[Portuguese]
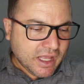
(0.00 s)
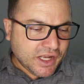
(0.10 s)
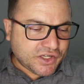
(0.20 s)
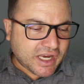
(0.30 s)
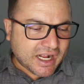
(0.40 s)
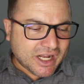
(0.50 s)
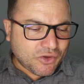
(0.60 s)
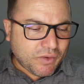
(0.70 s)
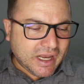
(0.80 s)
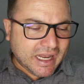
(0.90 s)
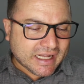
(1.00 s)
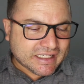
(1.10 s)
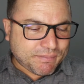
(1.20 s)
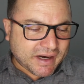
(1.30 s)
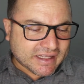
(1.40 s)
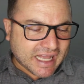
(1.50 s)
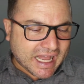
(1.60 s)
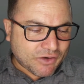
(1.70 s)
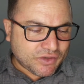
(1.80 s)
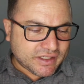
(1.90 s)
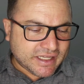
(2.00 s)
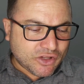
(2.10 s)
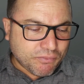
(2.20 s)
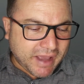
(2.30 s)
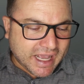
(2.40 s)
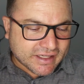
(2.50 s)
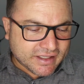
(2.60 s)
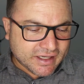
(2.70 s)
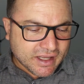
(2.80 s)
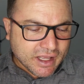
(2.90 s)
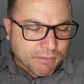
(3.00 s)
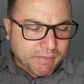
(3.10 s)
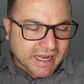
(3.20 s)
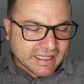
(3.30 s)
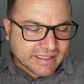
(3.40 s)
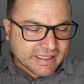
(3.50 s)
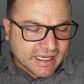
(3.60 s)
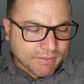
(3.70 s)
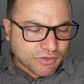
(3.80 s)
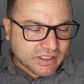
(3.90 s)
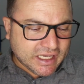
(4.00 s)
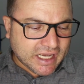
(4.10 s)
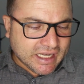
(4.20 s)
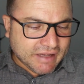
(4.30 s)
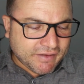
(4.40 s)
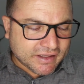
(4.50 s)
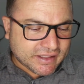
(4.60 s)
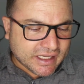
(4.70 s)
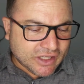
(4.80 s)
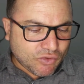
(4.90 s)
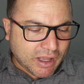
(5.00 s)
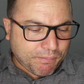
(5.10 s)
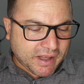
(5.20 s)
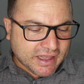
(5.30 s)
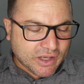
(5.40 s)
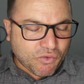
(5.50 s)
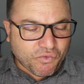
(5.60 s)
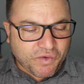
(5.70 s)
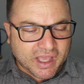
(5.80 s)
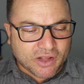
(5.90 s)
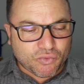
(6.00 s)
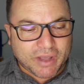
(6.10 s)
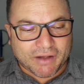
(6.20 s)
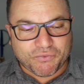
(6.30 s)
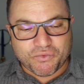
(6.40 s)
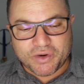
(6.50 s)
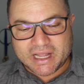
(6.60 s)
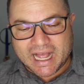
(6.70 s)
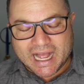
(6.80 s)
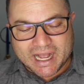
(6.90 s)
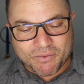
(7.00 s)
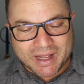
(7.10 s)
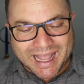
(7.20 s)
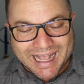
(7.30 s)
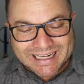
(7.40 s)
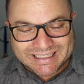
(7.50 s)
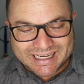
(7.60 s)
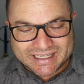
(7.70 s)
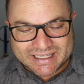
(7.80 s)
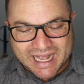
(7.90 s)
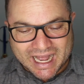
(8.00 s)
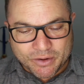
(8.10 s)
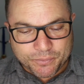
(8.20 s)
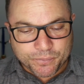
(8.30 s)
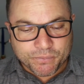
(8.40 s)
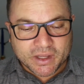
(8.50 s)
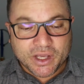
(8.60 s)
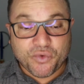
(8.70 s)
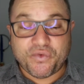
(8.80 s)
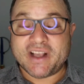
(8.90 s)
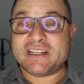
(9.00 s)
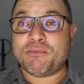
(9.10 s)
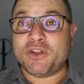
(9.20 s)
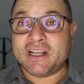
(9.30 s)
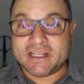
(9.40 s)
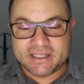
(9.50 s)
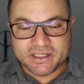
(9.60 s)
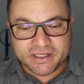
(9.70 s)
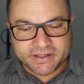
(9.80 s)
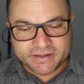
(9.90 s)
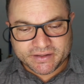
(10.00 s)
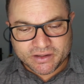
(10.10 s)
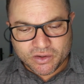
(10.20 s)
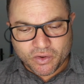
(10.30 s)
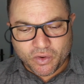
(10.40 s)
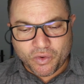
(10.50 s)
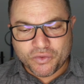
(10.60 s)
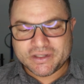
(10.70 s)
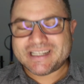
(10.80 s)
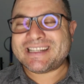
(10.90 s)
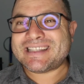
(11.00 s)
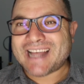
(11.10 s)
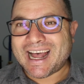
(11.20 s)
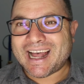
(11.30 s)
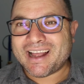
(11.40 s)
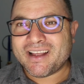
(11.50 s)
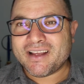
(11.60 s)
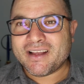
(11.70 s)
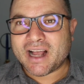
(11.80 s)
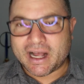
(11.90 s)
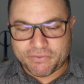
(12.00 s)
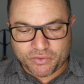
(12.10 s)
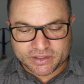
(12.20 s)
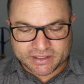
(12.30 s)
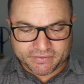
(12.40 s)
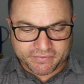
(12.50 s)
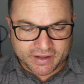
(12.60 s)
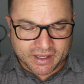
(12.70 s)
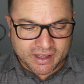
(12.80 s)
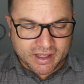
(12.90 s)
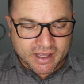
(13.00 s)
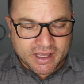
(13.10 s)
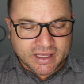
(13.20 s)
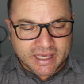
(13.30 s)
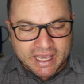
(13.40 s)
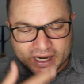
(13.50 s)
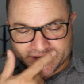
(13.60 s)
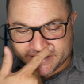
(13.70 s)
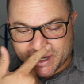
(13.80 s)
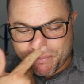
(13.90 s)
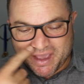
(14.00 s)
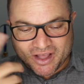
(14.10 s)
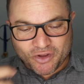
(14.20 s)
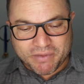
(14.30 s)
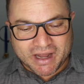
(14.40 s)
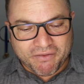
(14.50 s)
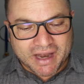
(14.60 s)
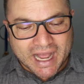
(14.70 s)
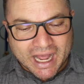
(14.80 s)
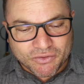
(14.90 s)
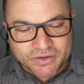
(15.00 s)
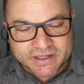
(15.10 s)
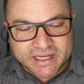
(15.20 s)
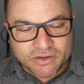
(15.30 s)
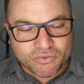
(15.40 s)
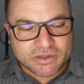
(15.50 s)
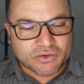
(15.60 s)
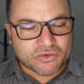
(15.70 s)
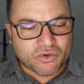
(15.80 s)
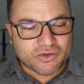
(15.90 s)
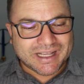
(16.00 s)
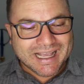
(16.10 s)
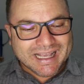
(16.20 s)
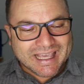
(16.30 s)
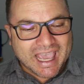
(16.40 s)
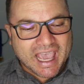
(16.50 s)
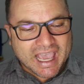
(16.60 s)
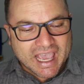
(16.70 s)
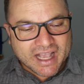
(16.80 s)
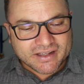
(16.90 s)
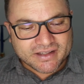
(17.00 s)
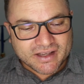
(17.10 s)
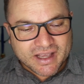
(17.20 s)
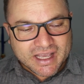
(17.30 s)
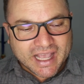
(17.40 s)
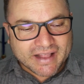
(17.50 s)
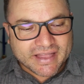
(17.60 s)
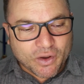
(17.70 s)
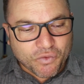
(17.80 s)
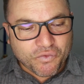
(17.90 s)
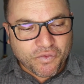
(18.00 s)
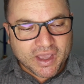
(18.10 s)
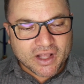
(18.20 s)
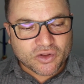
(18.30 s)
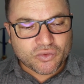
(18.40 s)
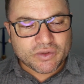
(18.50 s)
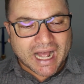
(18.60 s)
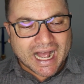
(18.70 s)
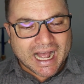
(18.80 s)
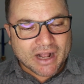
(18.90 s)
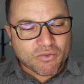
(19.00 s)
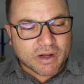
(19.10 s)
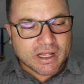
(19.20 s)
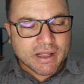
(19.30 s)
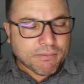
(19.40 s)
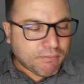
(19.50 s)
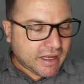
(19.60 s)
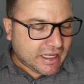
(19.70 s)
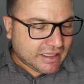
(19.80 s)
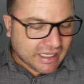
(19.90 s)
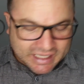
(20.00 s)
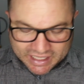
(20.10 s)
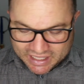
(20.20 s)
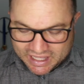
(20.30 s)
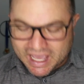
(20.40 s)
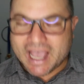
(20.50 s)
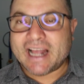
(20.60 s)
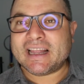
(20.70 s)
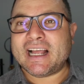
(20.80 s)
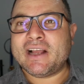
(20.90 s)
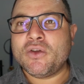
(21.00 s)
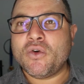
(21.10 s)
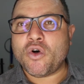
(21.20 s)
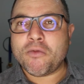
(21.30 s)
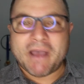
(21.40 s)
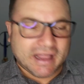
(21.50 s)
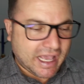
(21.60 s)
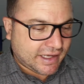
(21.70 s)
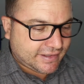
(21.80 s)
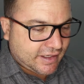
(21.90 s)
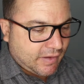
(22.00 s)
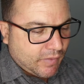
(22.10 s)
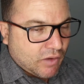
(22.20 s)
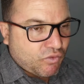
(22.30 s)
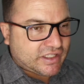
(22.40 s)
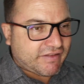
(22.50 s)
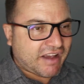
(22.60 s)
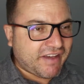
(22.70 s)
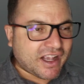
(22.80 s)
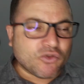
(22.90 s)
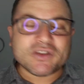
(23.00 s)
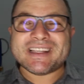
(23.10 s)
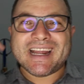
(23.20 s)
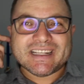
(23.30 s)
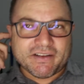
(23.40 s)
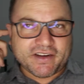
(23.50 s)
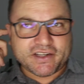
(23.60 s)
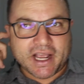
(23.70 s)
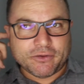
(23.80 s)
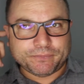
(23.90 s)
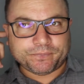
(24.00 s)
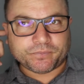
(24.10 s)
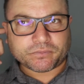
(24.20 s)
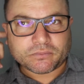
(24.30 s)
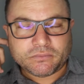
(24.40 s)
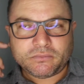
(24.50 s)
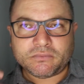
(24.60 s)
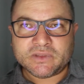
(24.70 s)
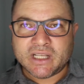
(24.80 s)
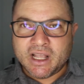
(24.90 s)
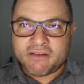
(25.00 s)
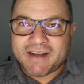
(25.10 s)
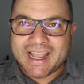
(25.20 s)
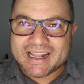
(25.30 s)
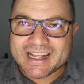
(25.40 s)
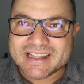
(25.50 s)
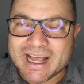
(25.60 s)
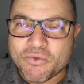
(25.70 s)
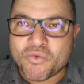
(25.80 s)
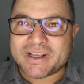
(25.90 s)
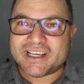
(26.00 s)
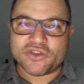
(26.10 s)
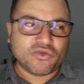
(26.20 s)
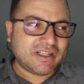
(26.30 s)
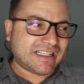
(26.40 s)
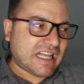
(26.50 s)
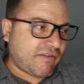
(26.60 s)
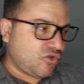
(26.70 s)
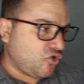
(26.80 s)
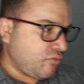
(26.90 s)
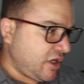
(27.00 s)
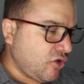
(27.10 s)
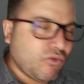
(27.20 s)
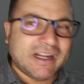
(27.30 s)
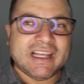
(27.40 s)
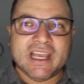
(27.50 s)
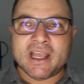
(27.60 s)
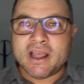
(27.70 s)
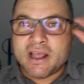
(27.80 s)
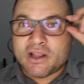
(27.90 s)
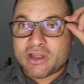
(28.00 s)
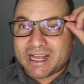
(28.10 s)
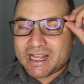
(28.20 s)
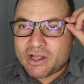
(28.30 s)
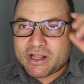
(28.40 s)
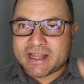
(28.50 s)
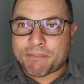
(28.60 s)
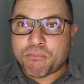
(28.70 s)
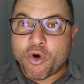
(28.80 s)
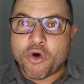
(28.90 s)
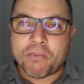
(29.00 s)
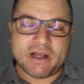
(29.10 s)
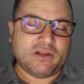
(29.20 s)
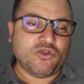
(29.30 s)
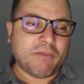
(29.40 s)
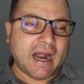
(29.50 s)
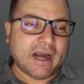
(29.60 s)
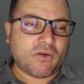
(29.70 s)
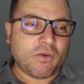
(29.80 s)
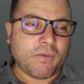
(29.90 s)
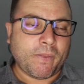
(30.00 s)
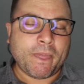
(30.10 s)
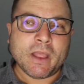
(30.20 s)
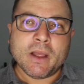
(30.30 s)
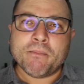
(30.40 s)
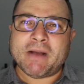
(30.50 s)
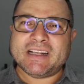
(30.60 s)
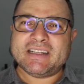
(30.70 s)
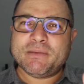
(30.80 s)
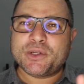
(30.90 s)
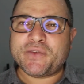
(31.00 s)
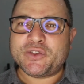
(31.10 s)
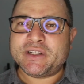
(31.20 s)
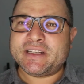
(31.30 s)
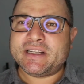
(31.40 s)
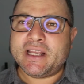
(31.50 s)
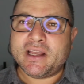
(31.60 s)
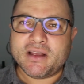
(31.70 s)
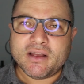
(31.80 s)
E chegando ele a despertar, dizendo: Mestre, perecemos. E ele, levantando, repreendeu o vento e a fúria da água cessaram. E fez a bonança e disse: onde está a vossa fé? E eles, tremendo, maravilhados, dizendo uns aos outros: Quem é esse que até o vento da água manda e ela obedece? Você vai ver que nos três evangelhos, vai relatar um que Jesus estava dormindo ali na, na polpa do barco, mas ambos vão dizer: